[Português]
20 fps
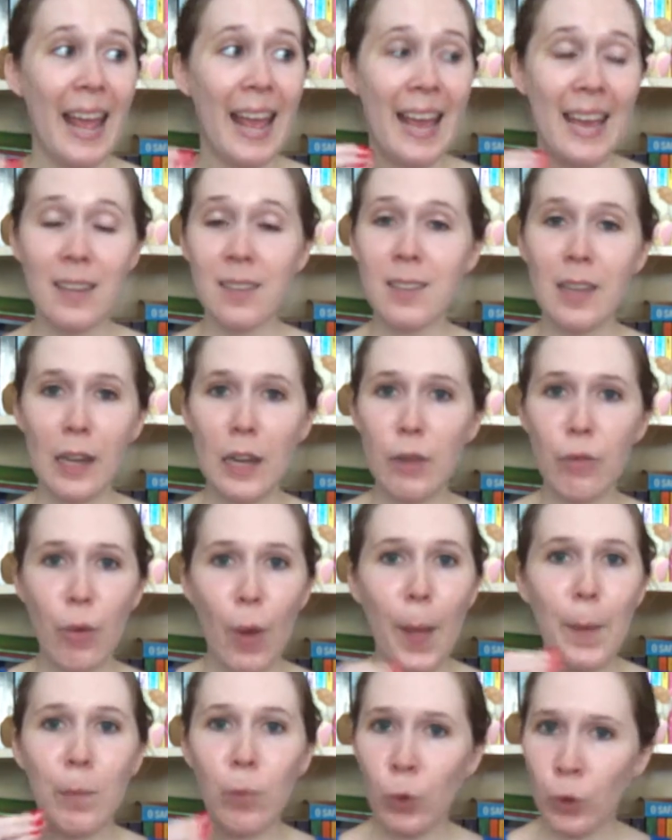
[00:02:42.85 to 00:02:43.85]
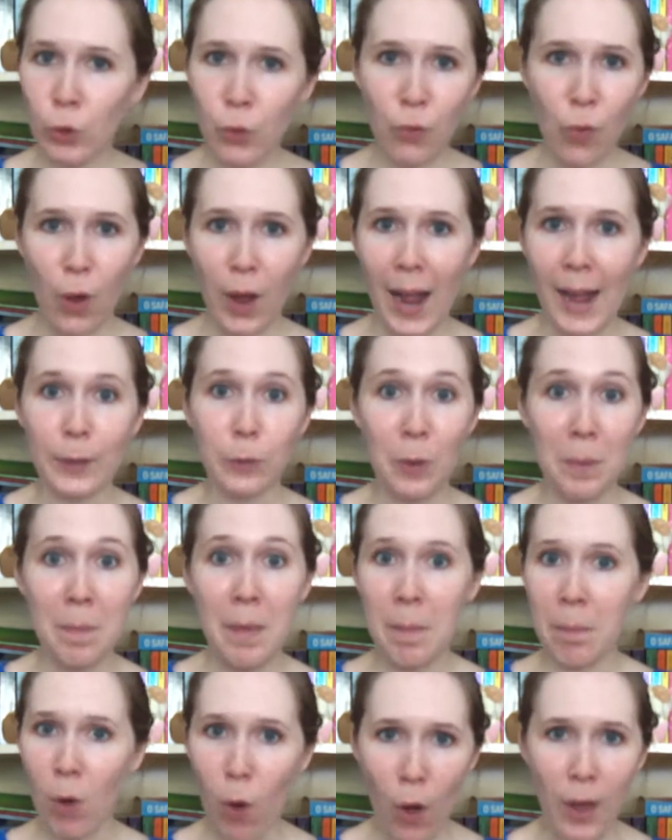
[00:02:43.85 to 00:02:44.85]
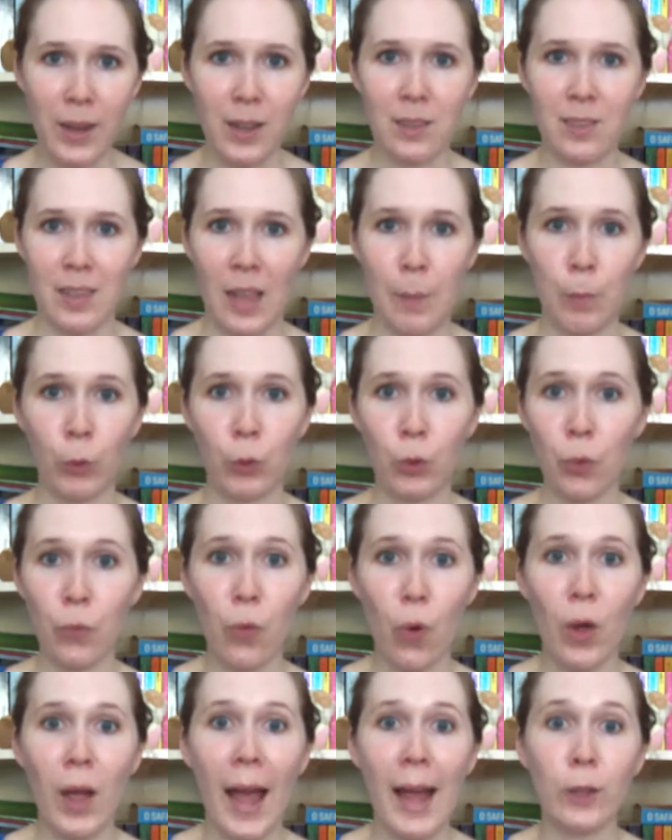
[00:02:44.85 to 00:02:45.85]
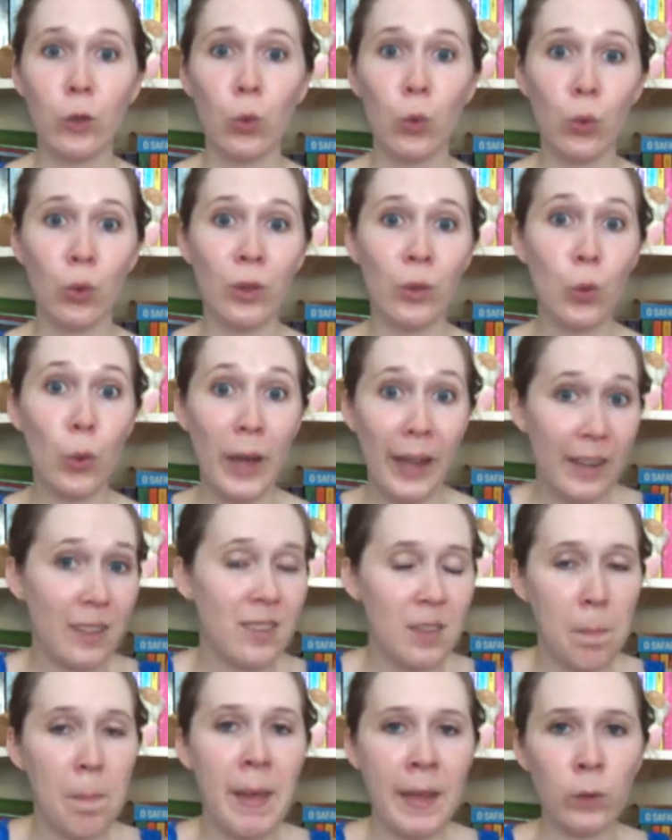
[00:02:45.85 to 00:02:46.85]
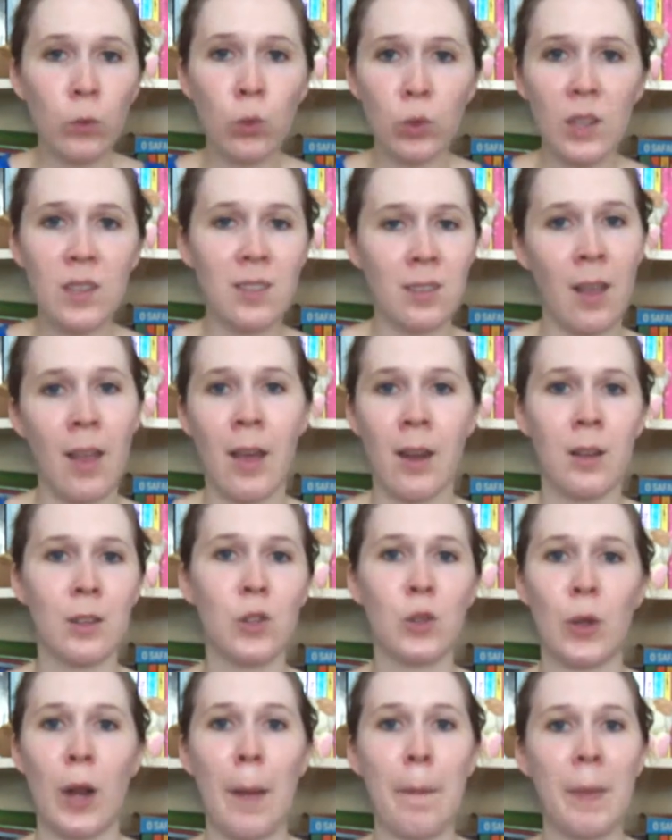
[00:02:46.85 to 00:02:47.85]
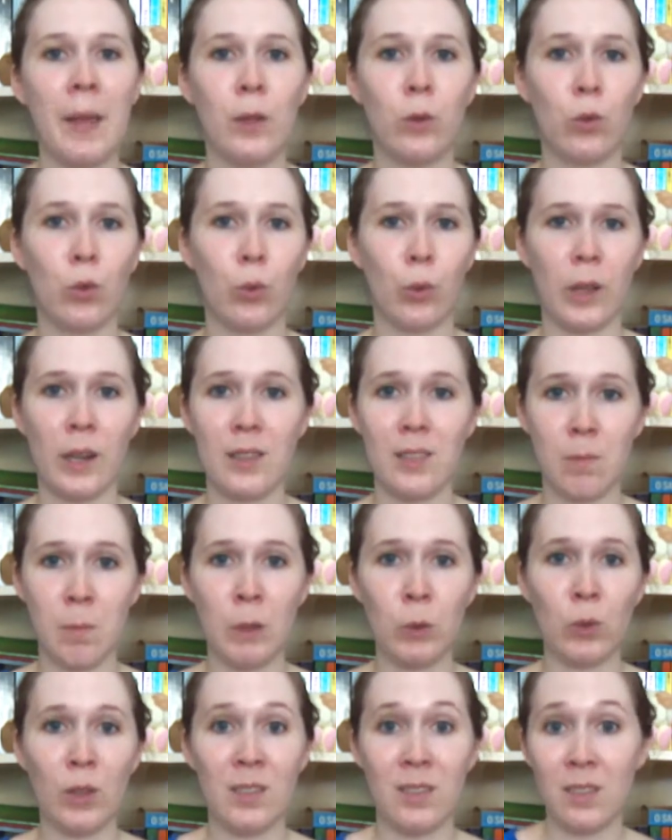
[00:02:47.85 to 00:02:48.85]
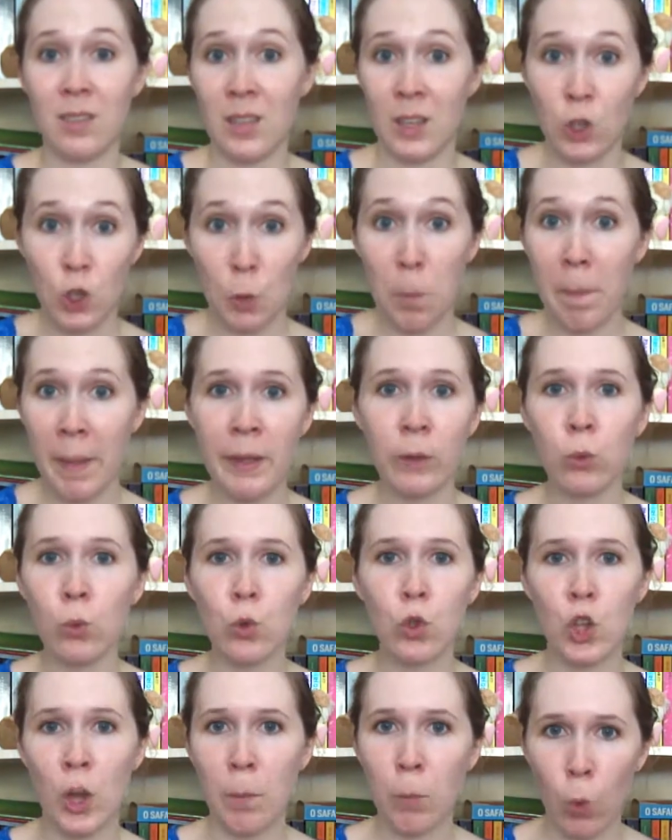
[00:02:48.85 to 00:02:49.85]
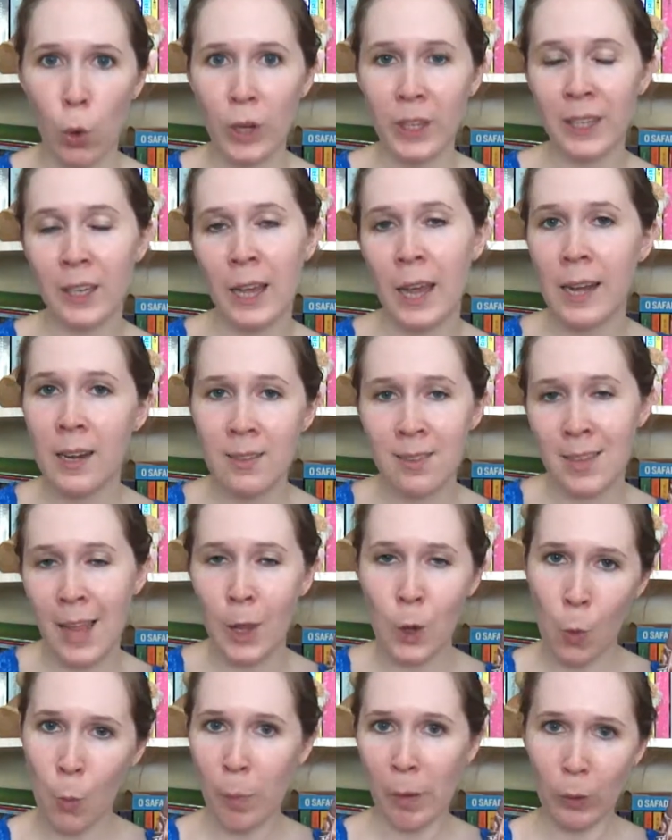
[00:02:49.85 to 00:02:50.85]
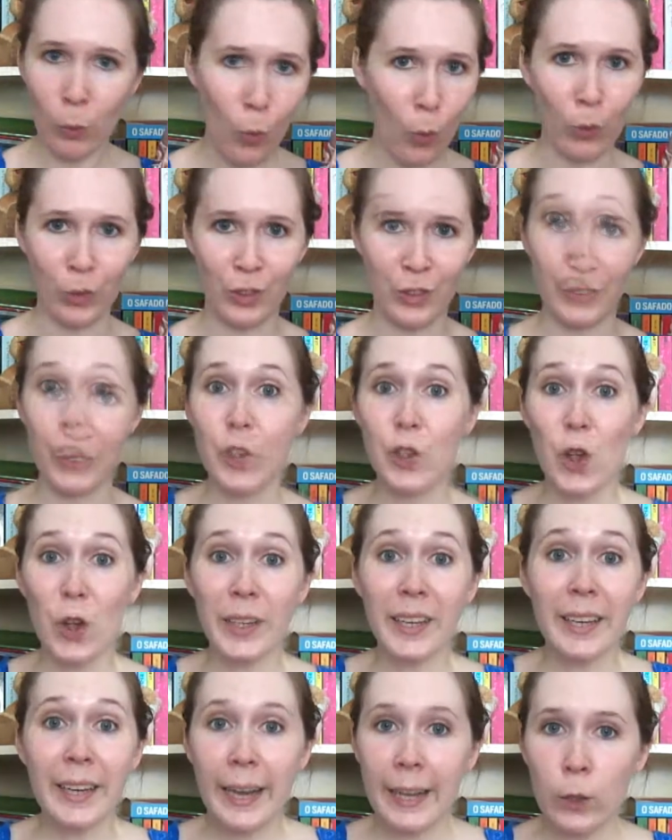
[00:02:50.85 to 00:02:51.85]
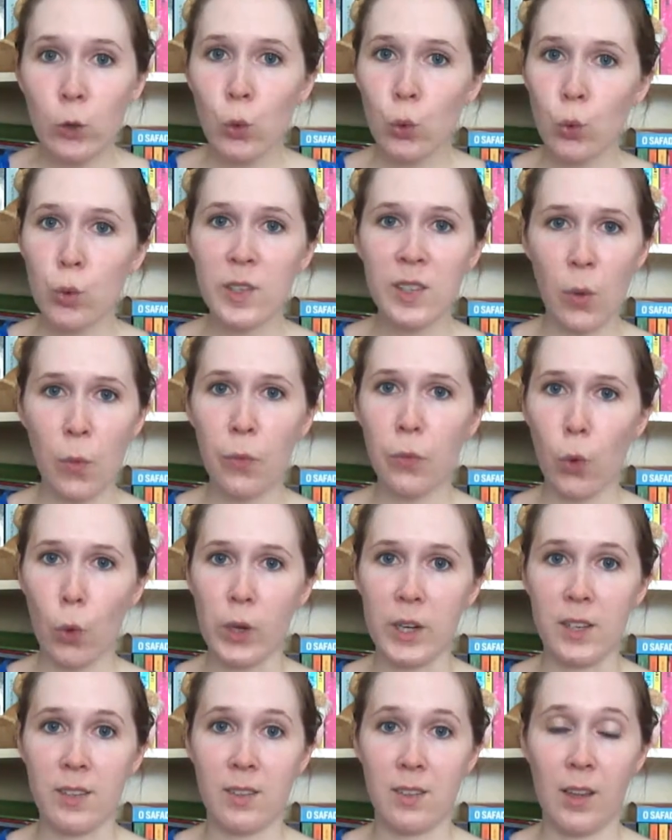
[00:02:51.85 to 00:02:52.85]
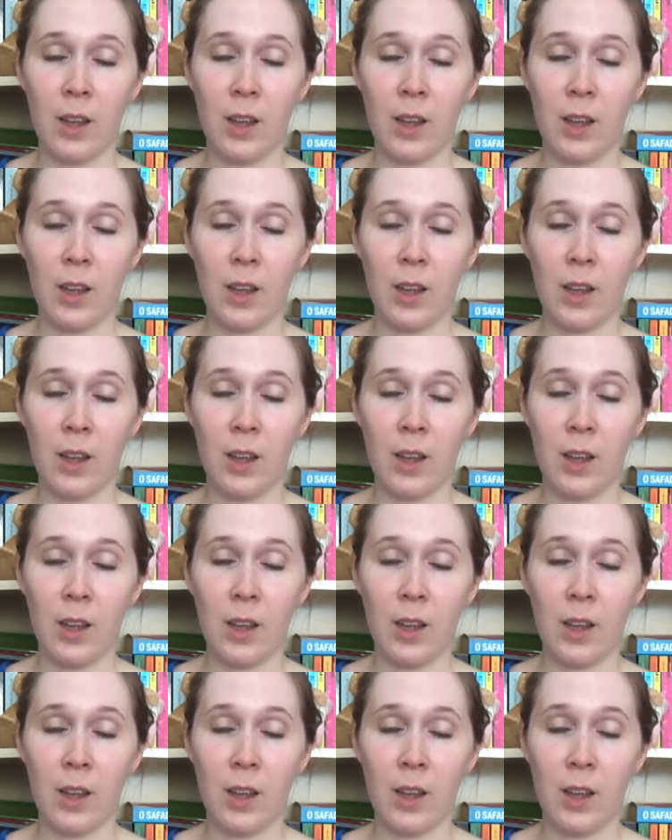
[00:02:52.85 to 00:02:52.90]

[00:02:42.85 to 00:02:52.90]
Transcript: Esse livro é muito focado em memórias, é muito focado no crescimento desse relacionamento, no crescimento desse sentimento de amor que eles têm um pelo outro. Só que nem tudo são flores.